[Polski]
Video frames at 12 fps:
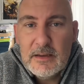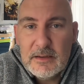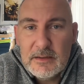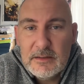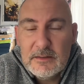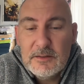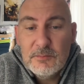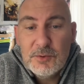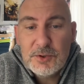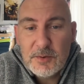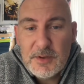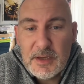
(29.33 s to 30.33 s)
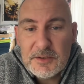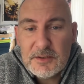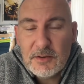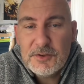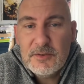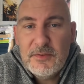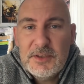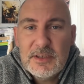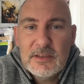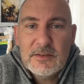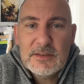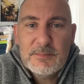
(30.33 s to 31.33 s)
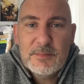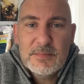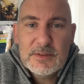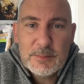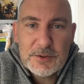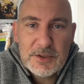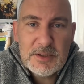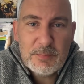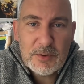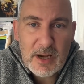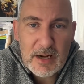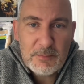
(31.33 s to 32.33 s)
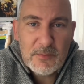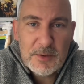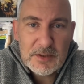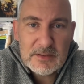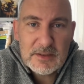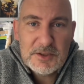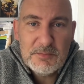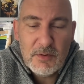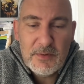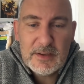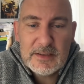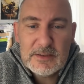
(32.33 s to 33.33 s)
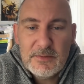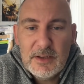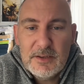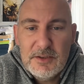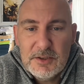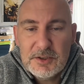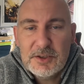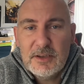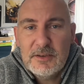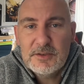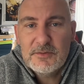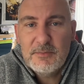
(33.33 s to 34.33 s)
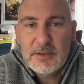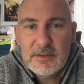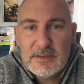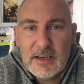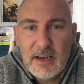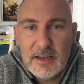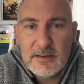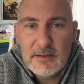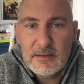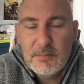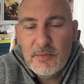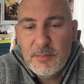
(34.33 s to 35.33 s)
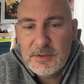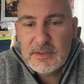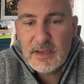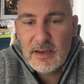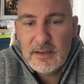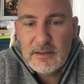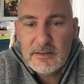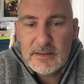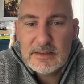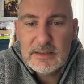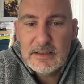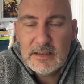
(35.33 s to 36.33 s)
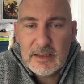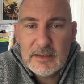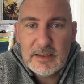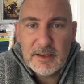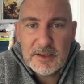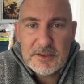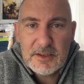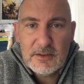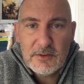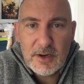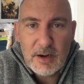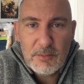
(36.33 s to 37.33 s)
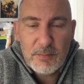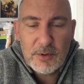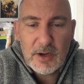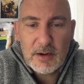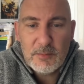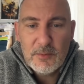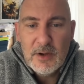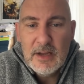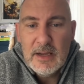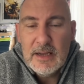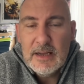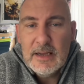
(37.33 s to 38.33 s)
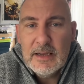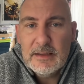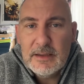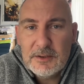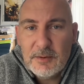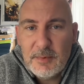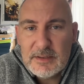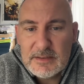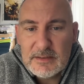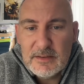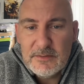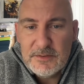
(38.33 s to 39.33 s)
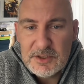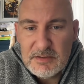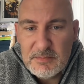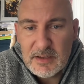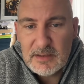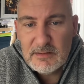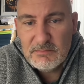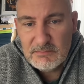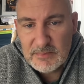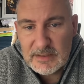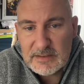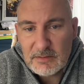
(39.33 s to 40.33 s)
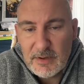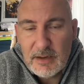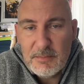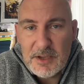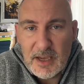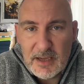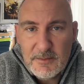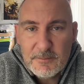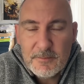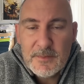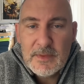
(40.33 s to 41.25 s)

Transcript: Y, muszą jeść. Oczywiście no, spożycie pokarmu w miesiącach zimowych jest o wiele niższe niż w miesiącach letnich, bo w miesiącach letnich to jest kilka, kilkanaście kilogramów pokarmu, natomiast y, w zimie jest o wiele mniej.